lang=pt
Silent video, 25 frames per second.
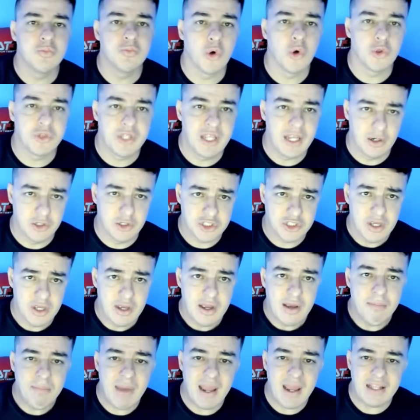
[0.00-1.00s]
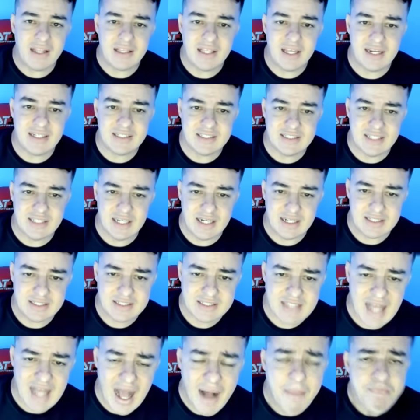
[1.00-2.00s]
modelos bem interessantes,
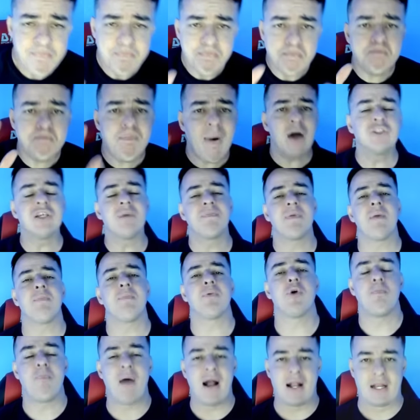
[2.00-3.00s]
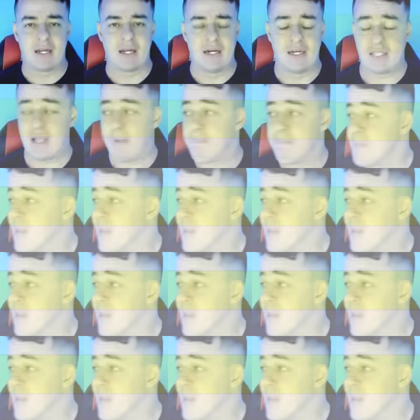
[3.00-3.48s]
tá? Pausa para propaganda.